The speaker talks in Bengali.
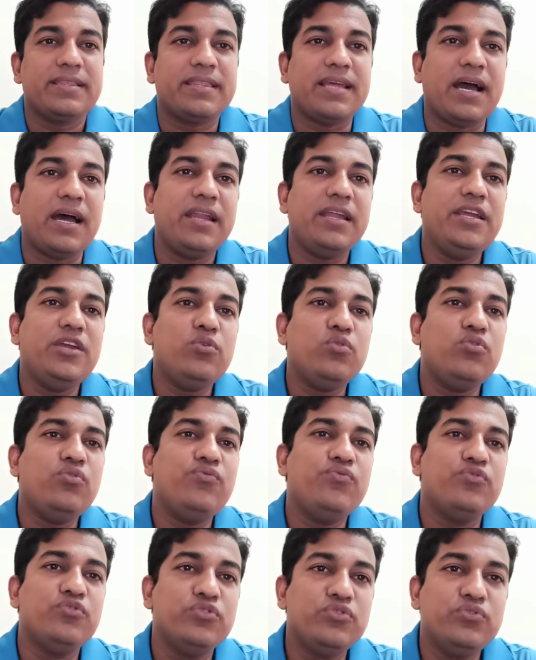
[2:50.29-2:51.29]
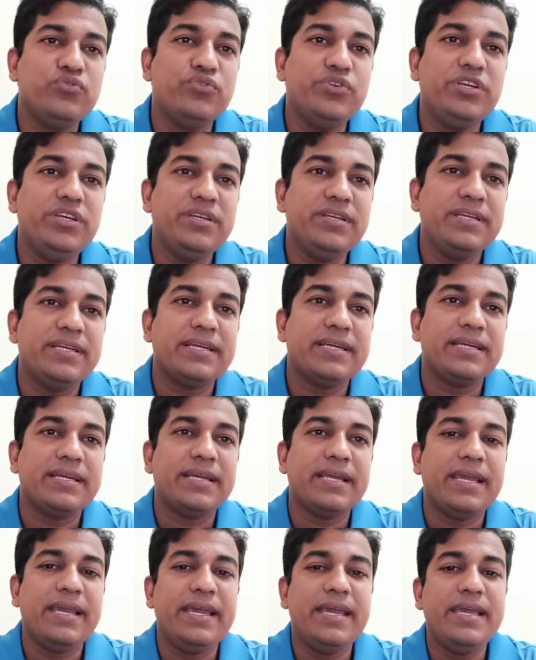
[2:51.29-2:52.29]
তারি ও ফুসুই
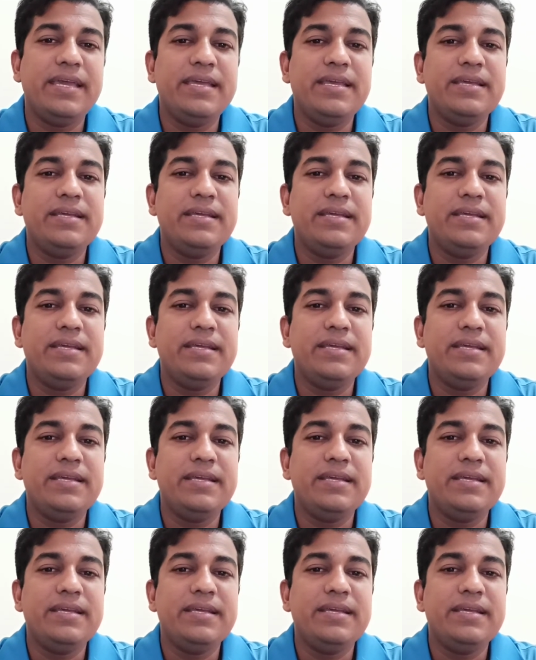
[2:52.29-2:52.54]
এই